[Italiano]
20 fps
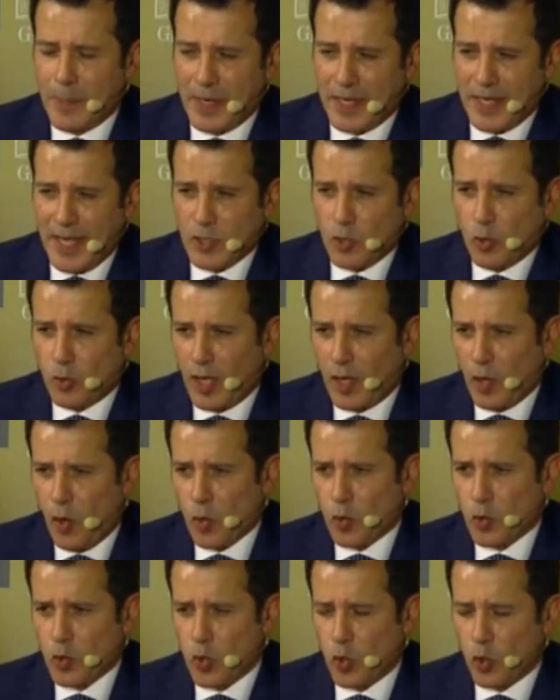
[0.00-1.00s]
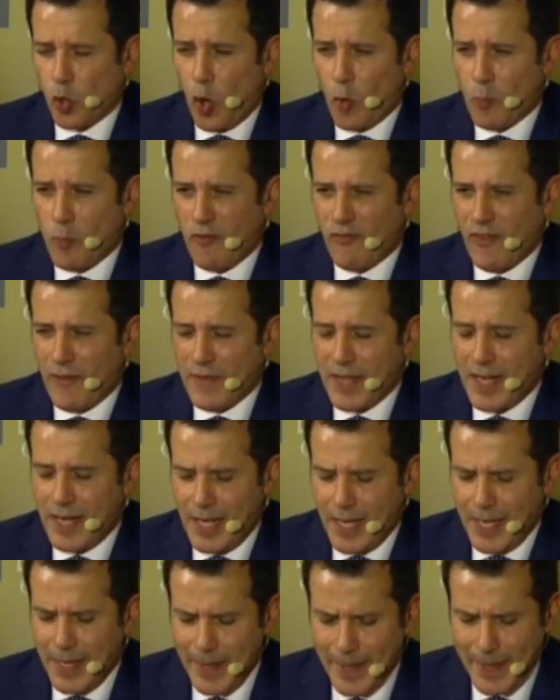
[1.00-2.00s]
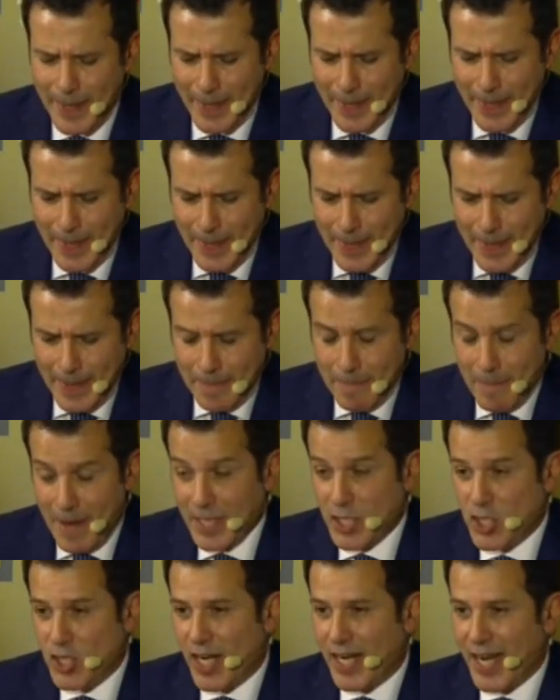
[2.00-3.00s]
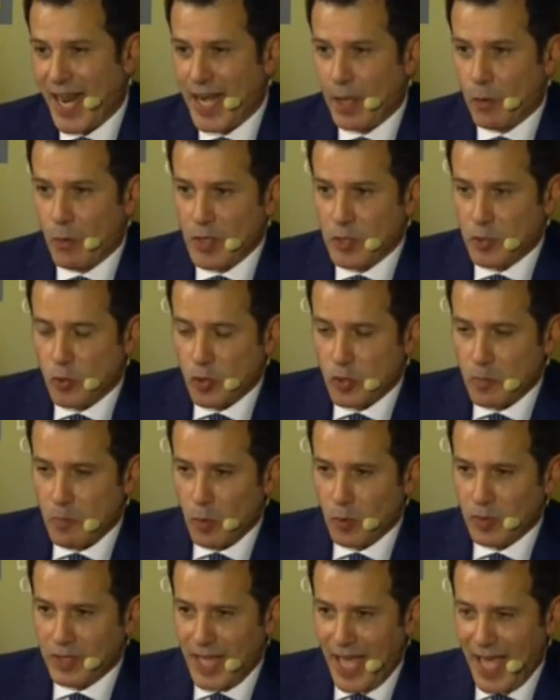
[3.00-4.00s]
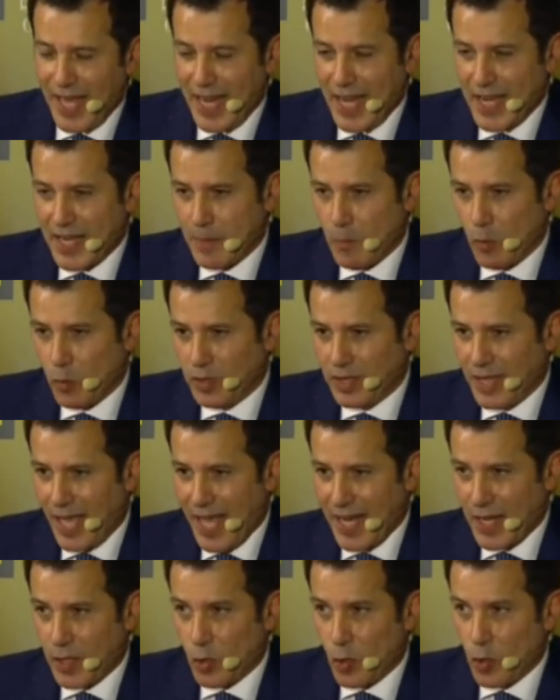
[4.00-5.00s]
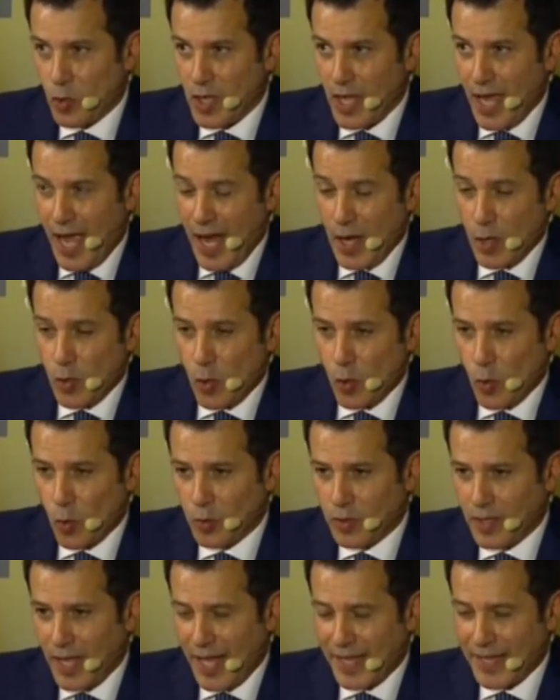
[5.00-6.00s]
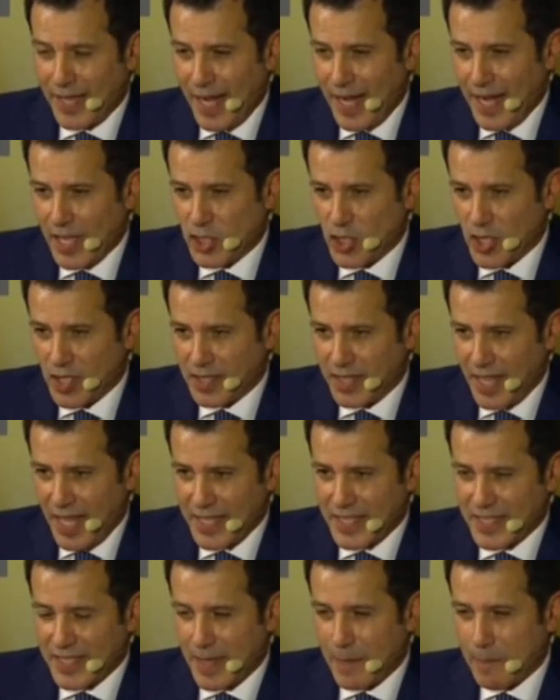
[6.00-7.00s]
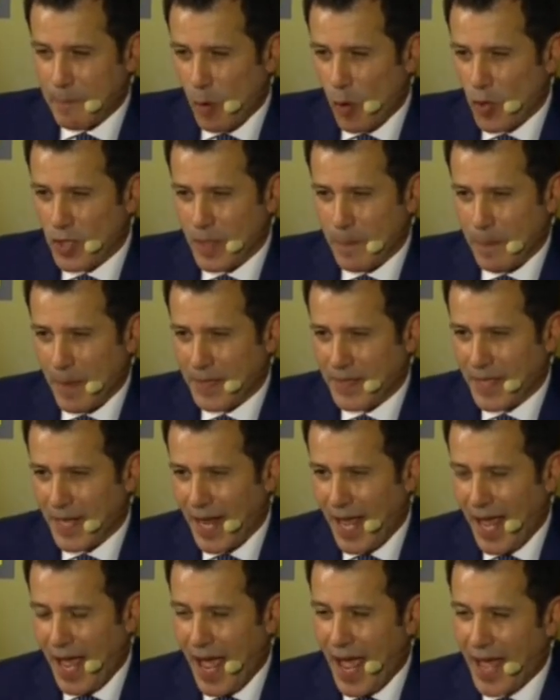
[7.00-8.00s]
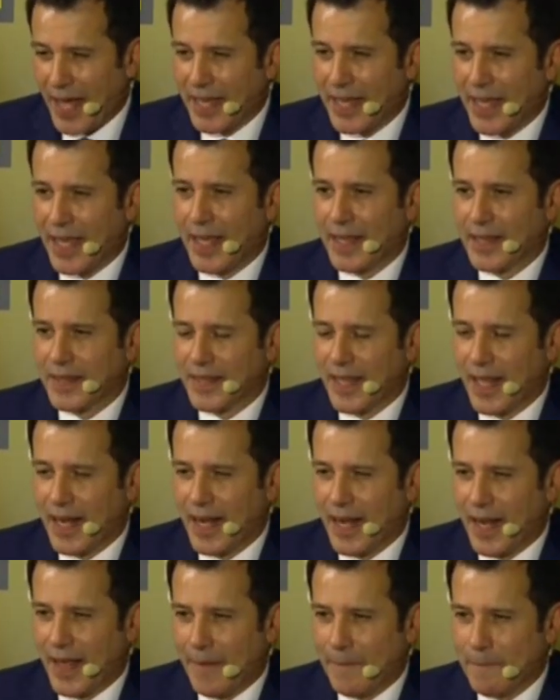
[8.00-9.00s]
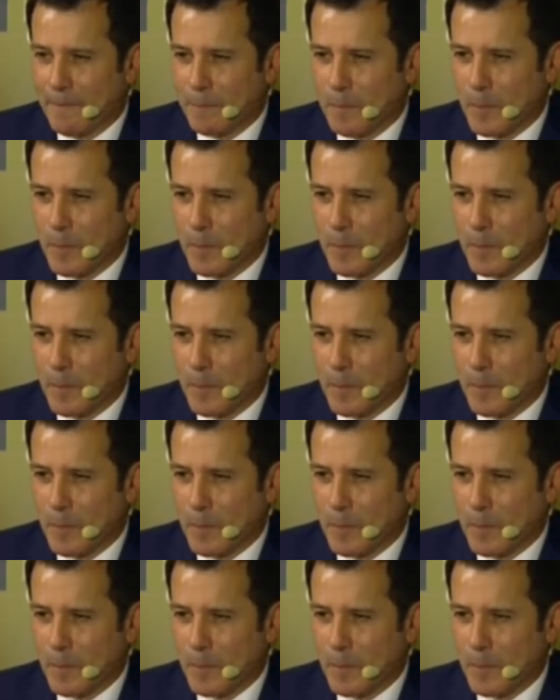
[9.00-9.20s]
perché sono d'accordo sul colpo Favilli ma in generale questo smontare e rimontare di ogni anno non dà delle certezze poi dipenderà anche dal,